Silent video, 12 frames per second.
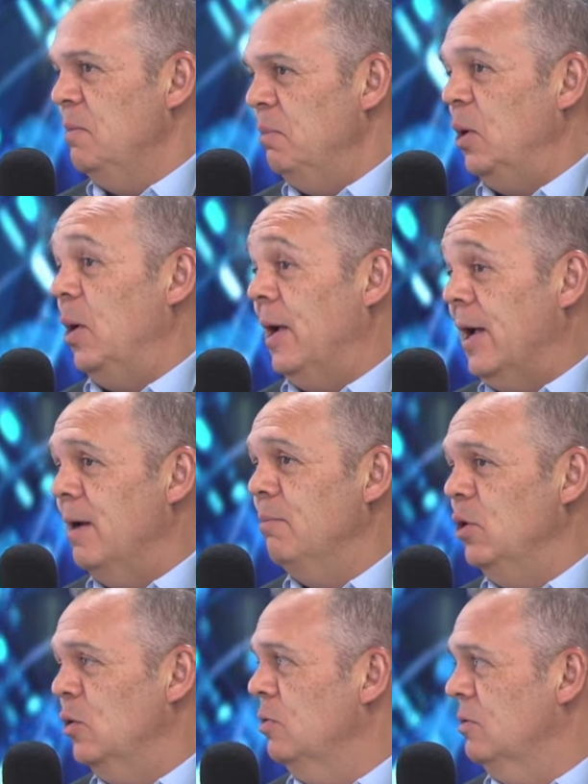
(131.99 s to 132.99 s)
pero a
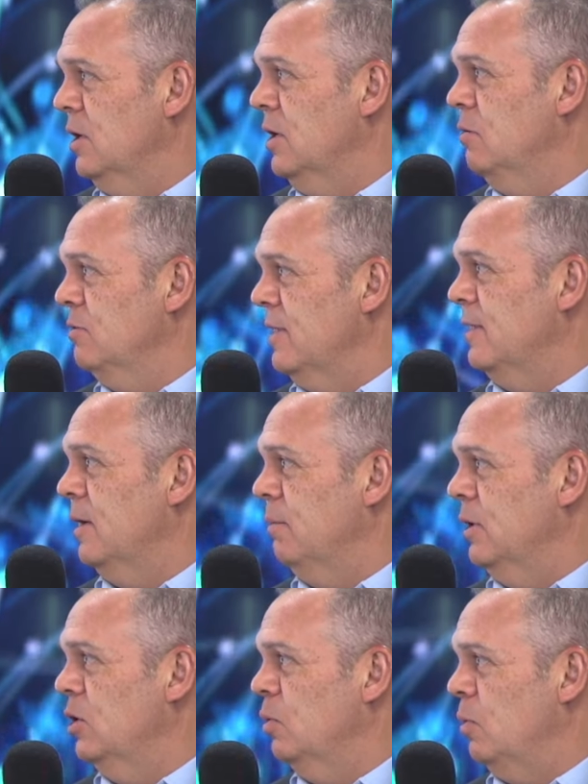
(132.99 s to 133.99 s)
cambio tenemos el
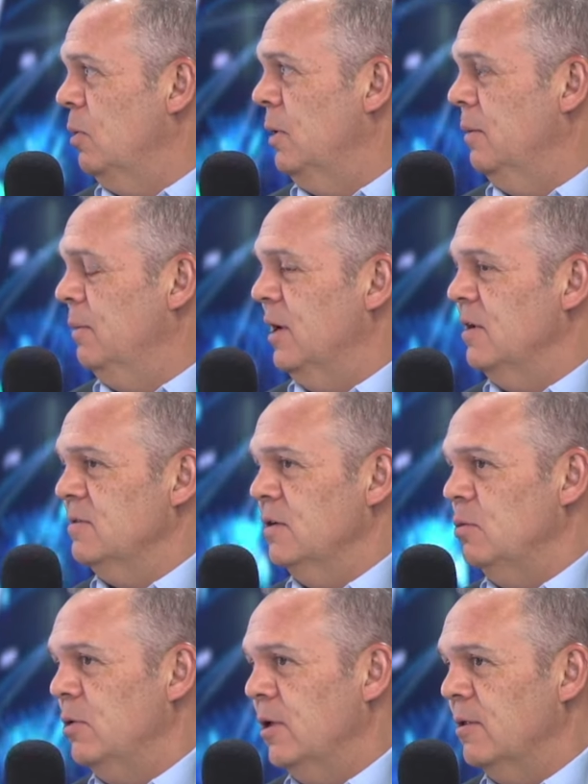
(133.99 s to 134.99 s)
tremendo problema de la
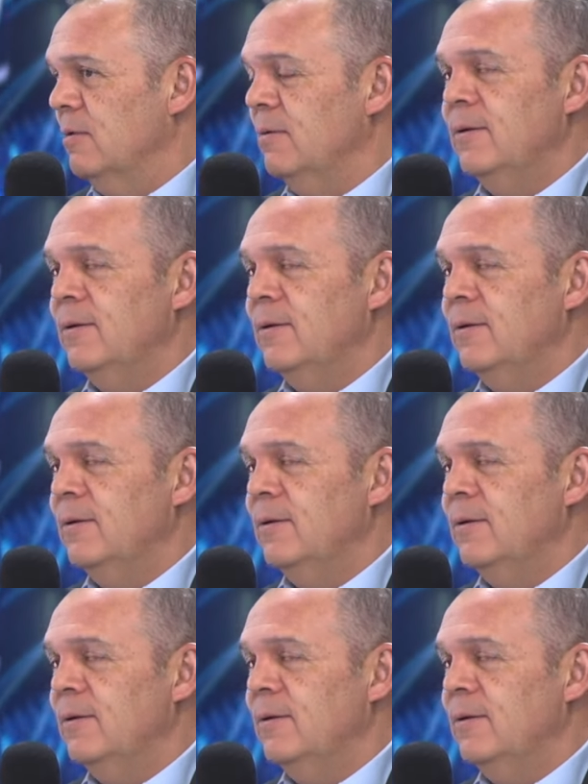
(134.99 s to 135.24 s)
seguridad.